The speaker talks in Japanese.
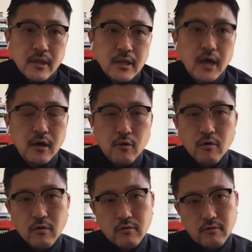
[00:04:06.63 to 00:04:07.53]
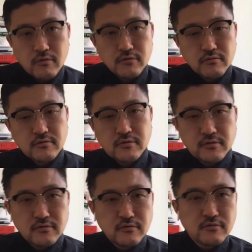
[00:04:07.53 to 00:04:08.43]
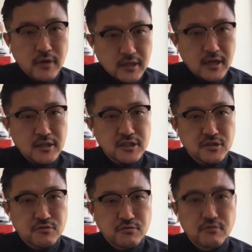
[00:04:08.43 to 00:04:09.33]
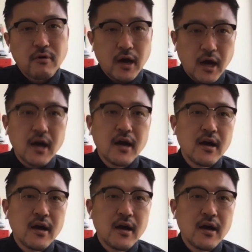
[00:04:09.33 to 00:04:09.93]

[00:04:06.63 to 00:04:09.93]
なんかこう、こういうツール、新しいツールとか、